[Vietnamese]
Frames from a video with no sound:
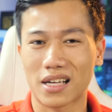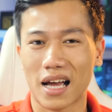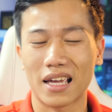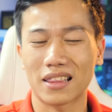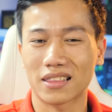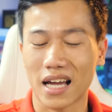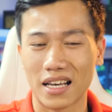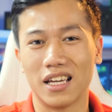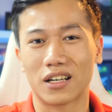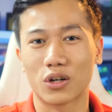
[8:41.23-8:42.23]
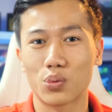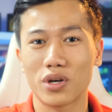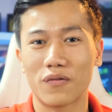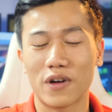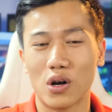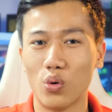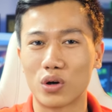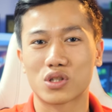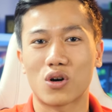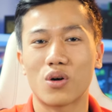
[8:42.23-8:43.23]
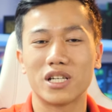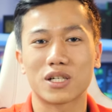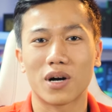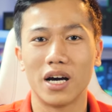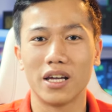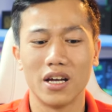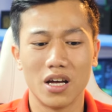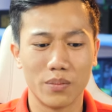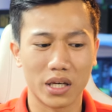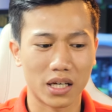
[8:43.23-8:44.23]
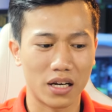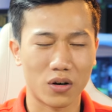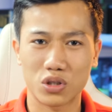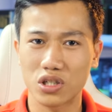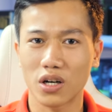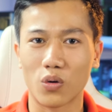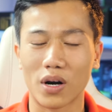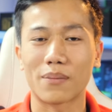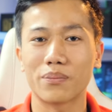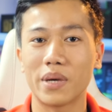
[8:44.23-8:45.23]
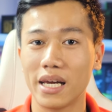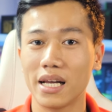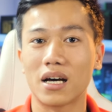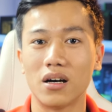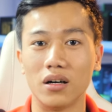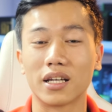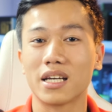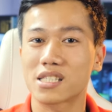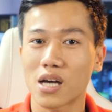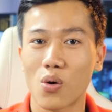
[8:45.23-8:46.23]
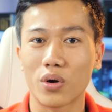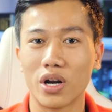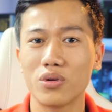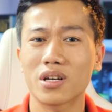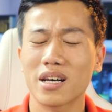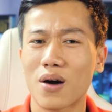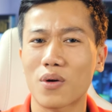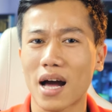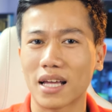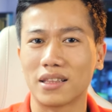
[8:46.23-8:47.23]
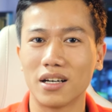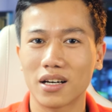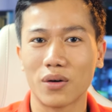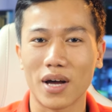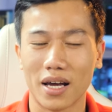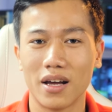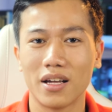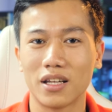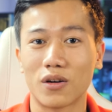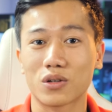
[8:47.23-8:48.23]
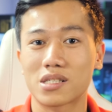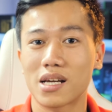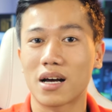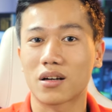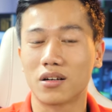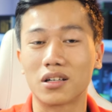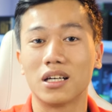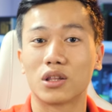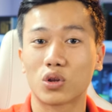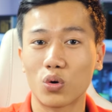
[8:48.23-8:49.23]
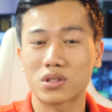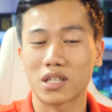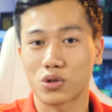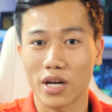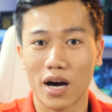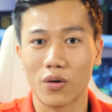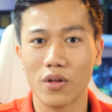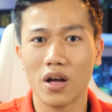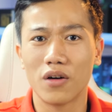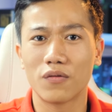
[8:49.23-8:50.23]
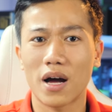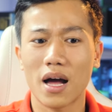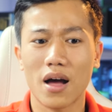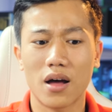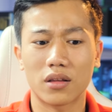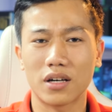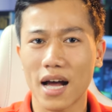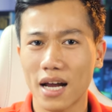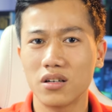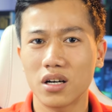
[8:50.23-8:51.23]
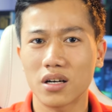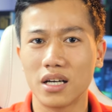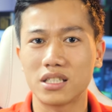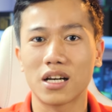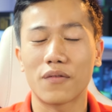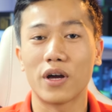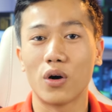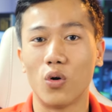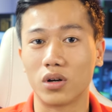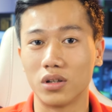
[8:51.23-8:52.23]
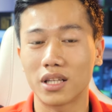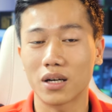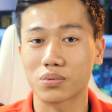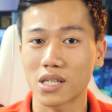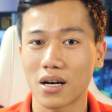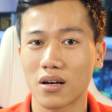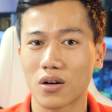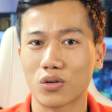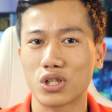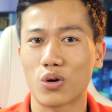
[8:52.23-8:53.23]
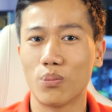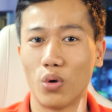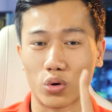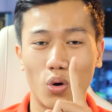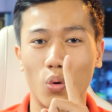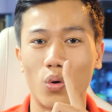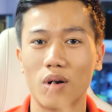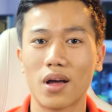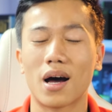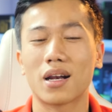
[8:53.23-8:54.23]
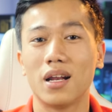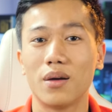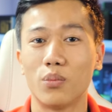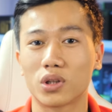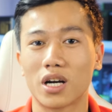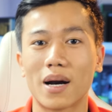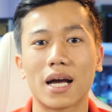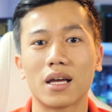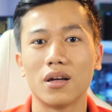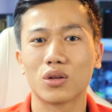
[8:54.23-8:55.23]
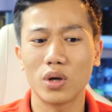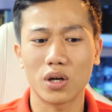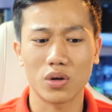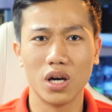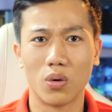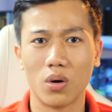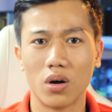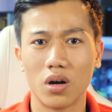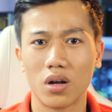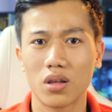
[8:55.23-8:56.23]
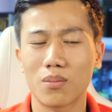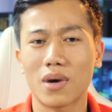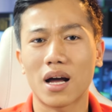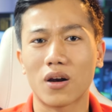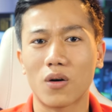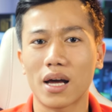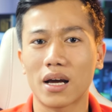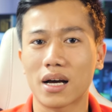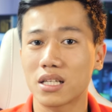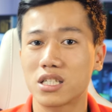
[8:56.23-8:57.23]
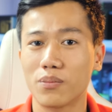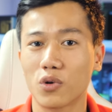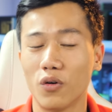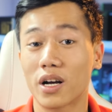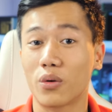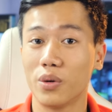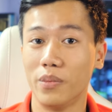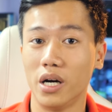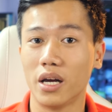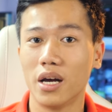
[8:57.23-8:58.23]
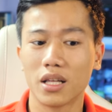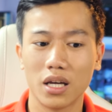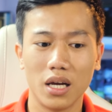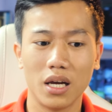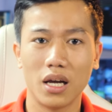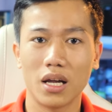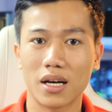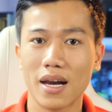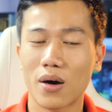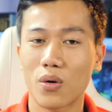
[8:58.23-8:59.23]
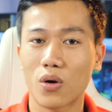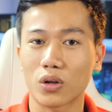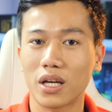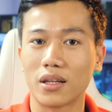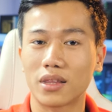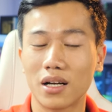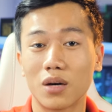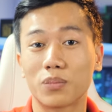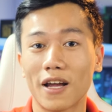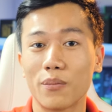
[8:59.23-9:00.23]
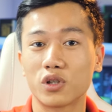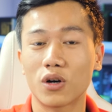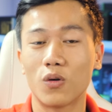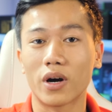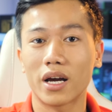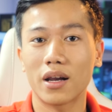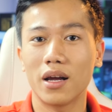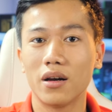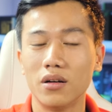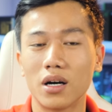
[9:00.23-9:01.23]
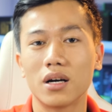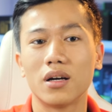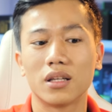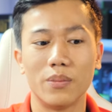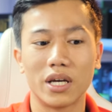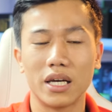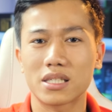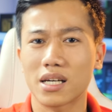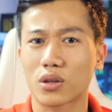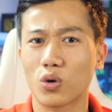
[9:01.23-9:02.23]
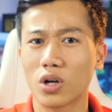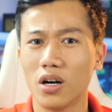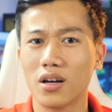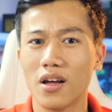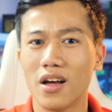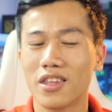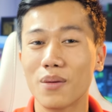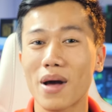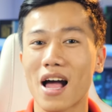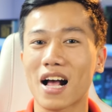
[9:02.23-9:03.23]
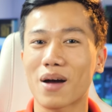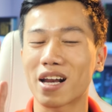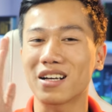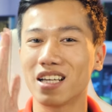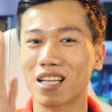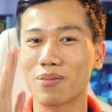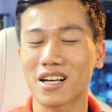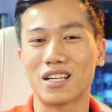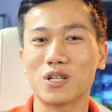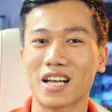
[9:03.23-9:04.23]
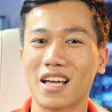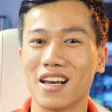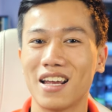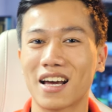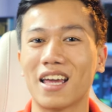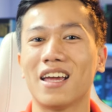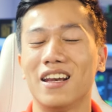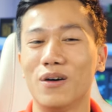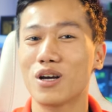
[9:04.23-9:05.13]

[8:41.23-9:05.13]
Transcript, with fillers: cái tản nhiệt cũng như là về luồng gió ở bên trong cây mình thấy nó chưa được ổn lắm mình nghĩ là ở thế sau nếu như đeo cải tiến được điều này thì nó sẽ là cực kỳ tốt dành cho đeo và thứ hai nữa đấy chính là về ổ cứng tích hợp sẵn nó chỉ có một ổ HDD 1 TB tuy nó nhiều nhưng mà nó lại khá là chậm đối với cả Win 10 thì đeo có thể tích hợp thêm một chiếc ổ ED nữa thì mình nghĩ sẽ là tốt hơn nhưng mà các bạn hãy cứ yên tâm nhé cái chuyện ED này nếu